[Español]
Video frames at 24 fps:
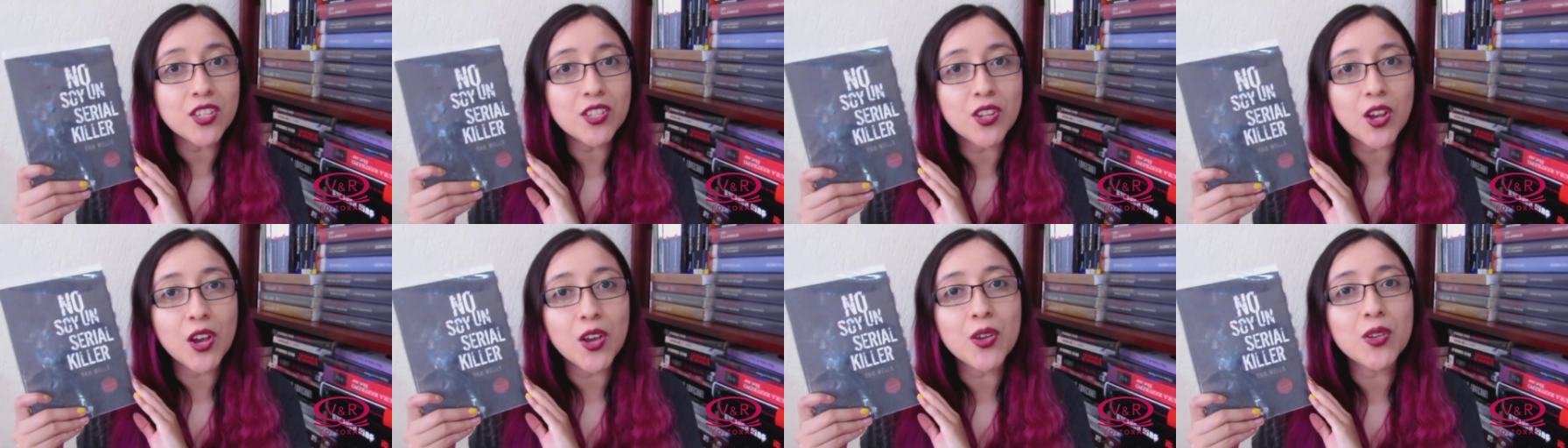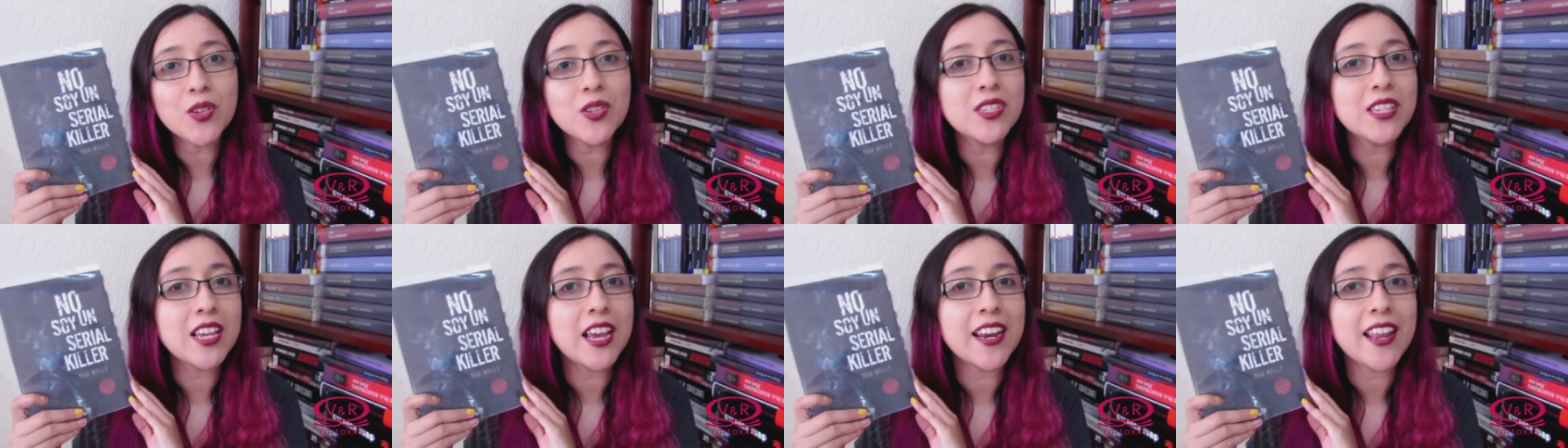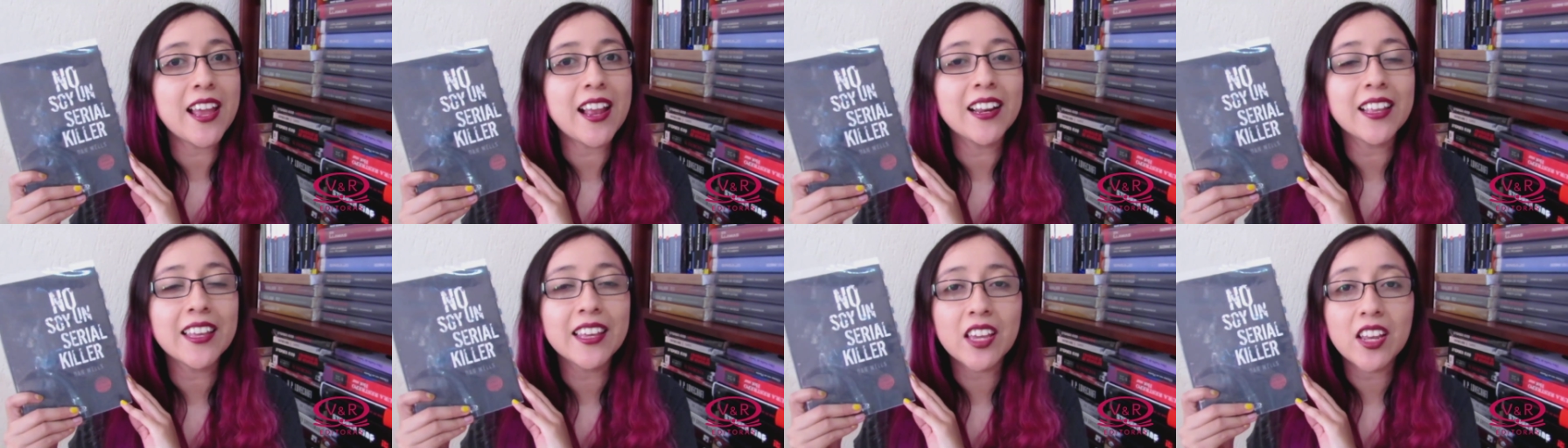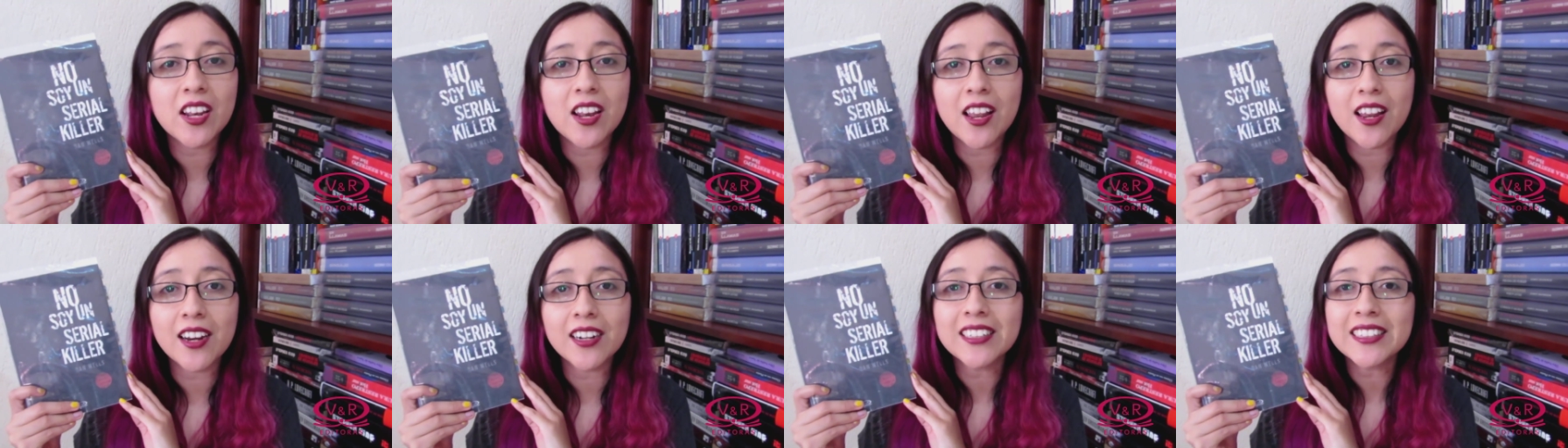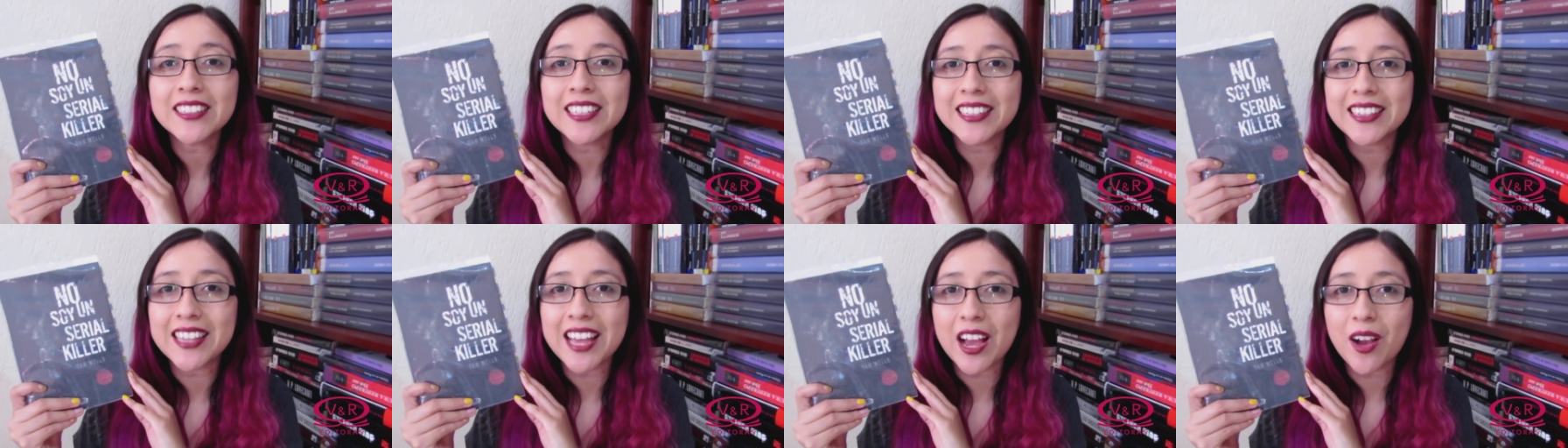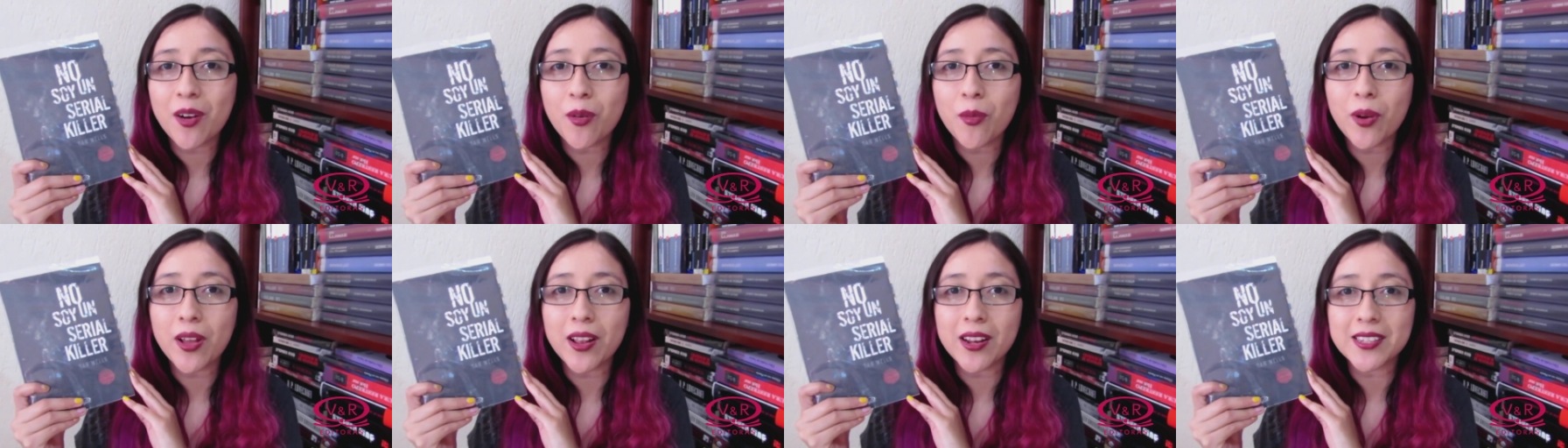soy un serial killer de
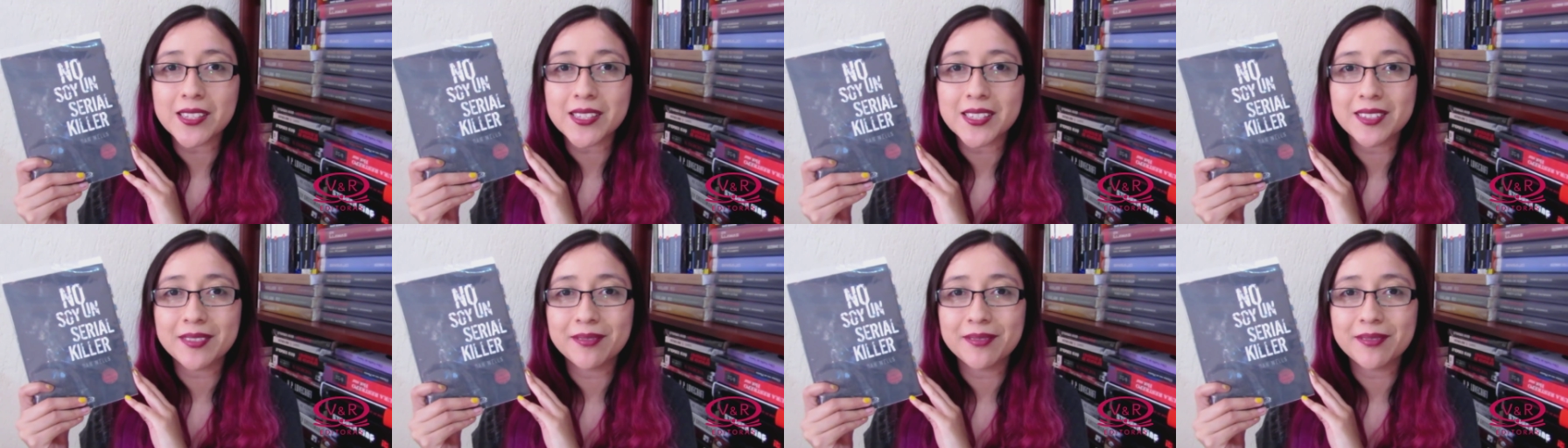Dan Wells.